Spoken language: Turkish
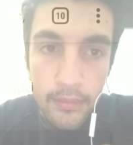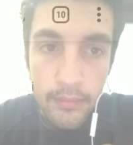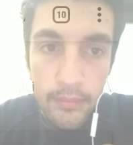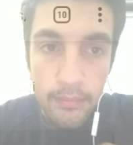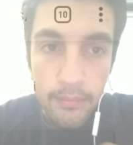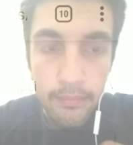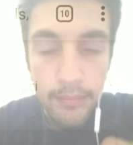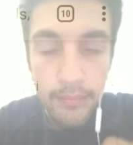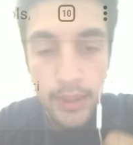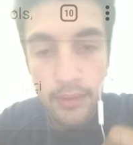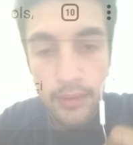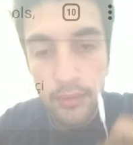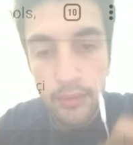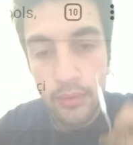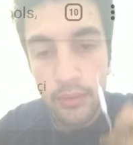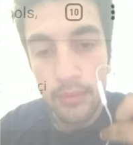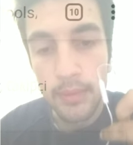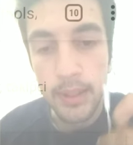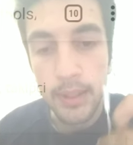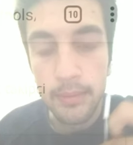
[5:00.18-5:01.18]
Bekliyorum
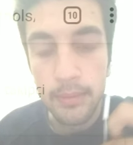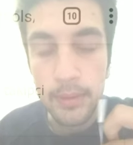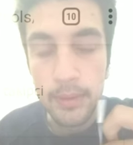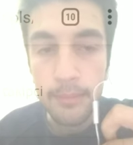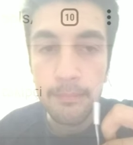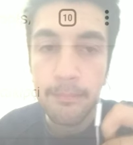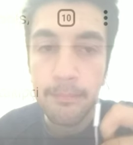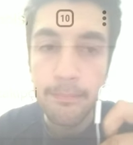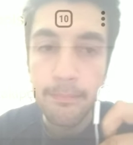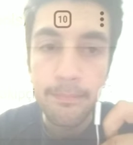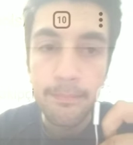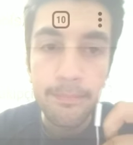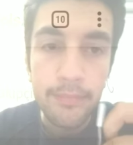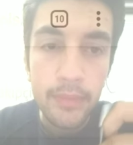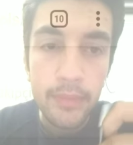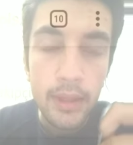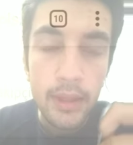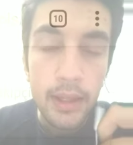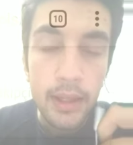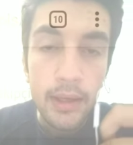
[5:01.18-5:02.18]
abi.
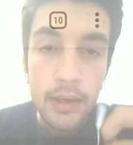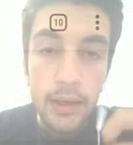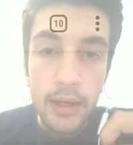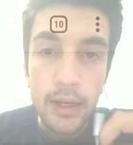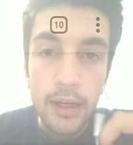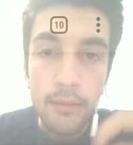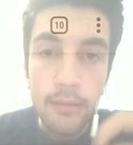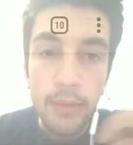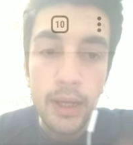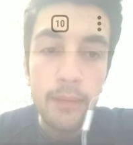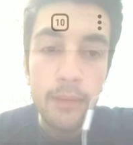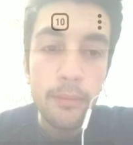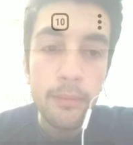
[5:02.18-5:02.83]
Abi bayağı bir